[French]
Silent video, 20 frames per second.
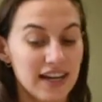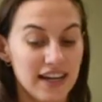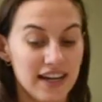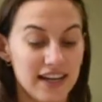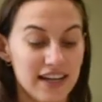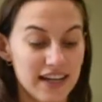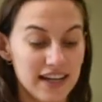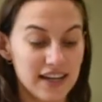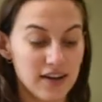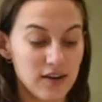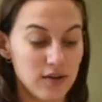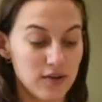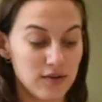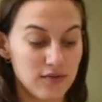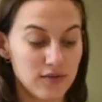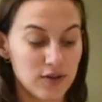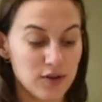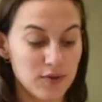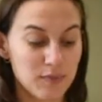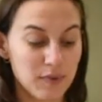et on
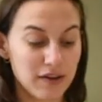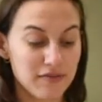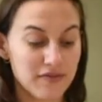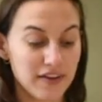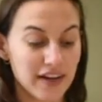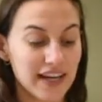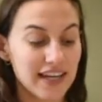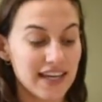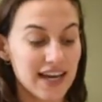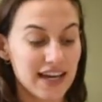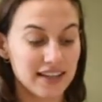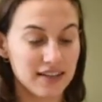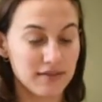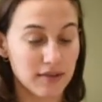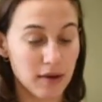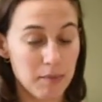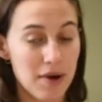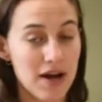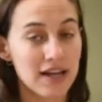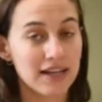va préférer garder
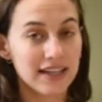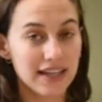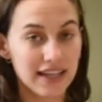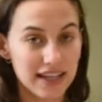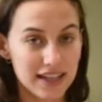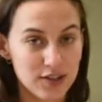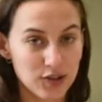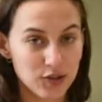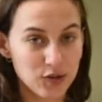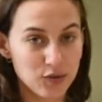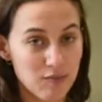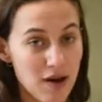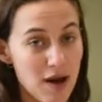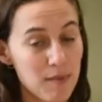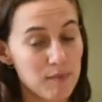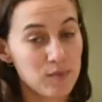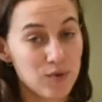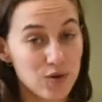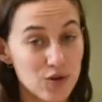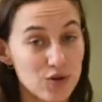vraiment des documents
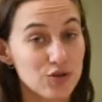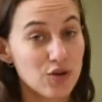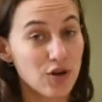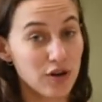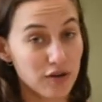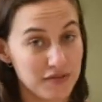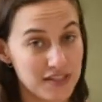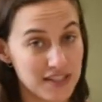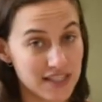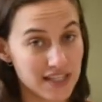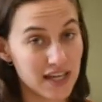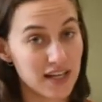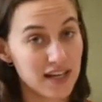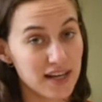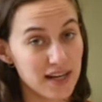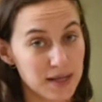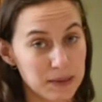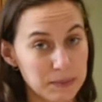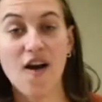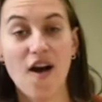plus officiels.
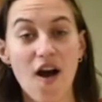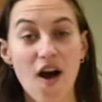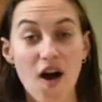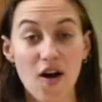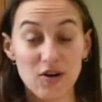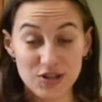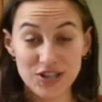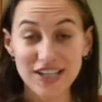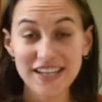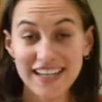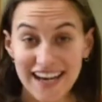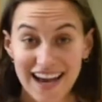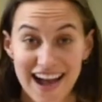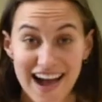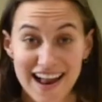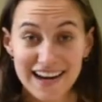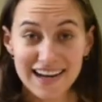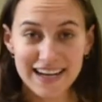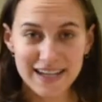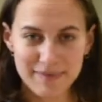En
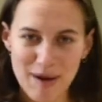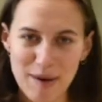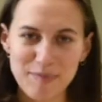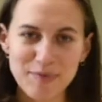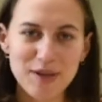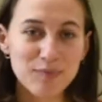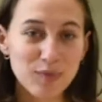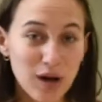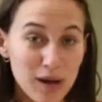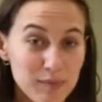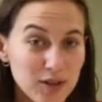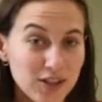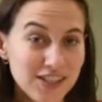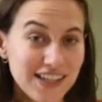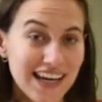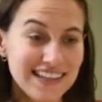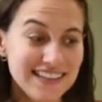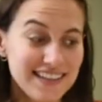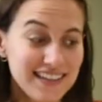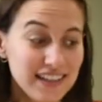général, les papiers de moins bonne
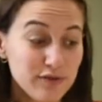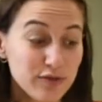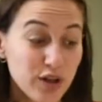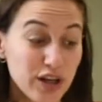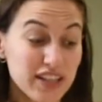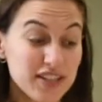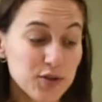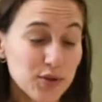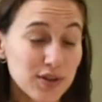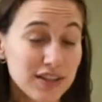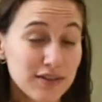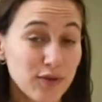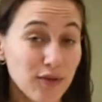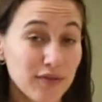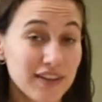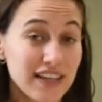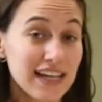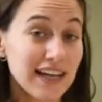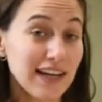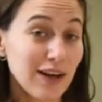qualité vont être ceux qui vont
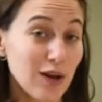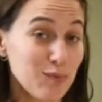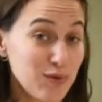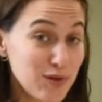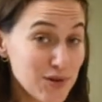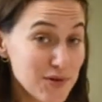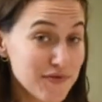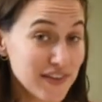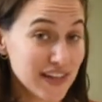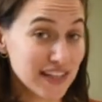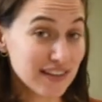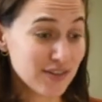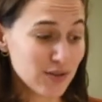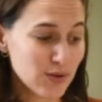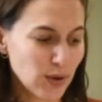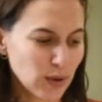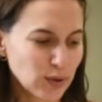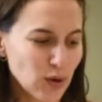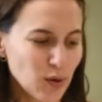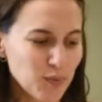vieillir le plus vite.
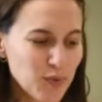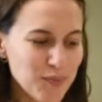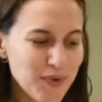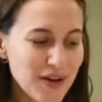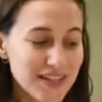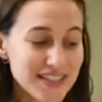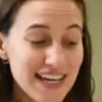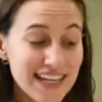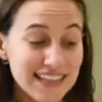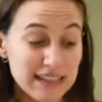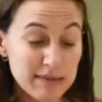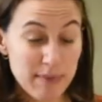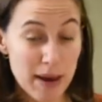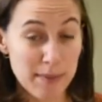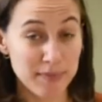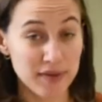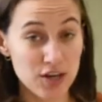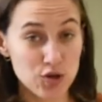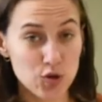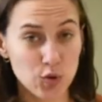Donc, on peut penser à des
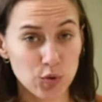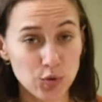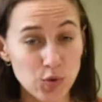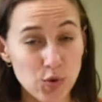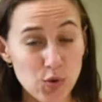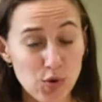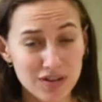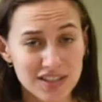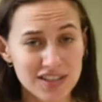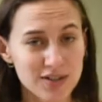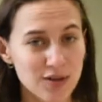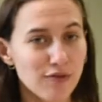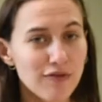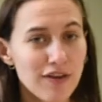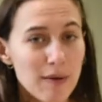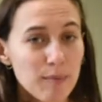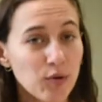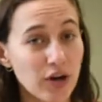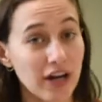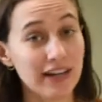papiers journaux qui sont
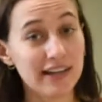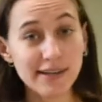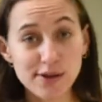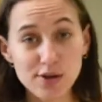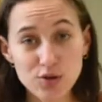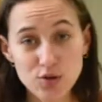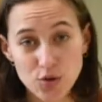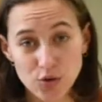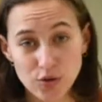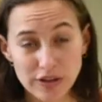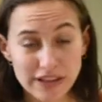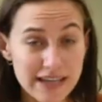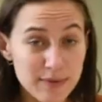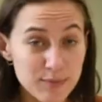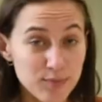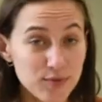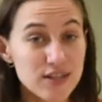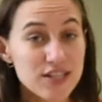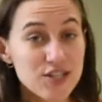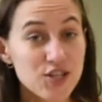faits pour être lus une journée
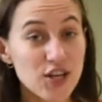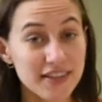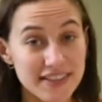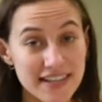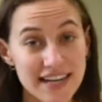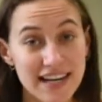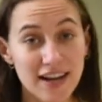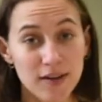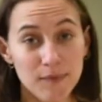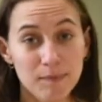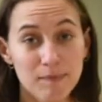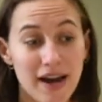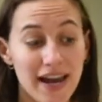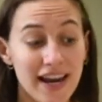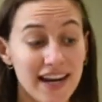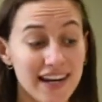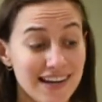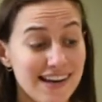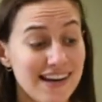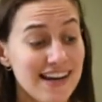puis jetés le
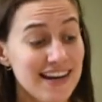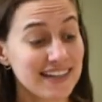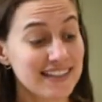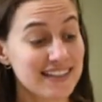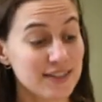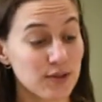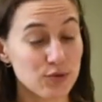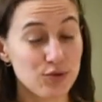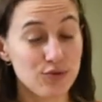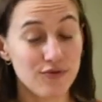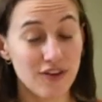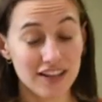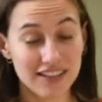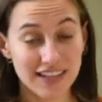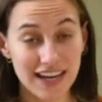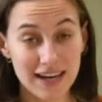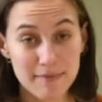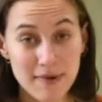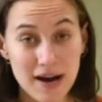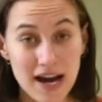lendemain, qui sont souvent
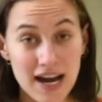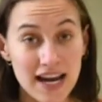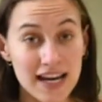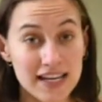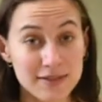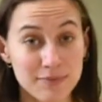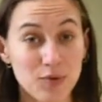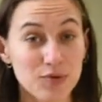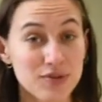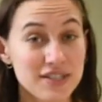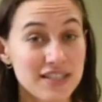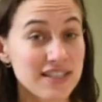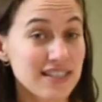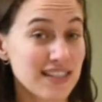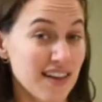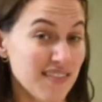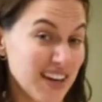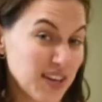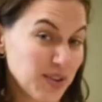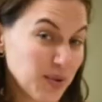très minces, mais aussi que
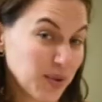ça va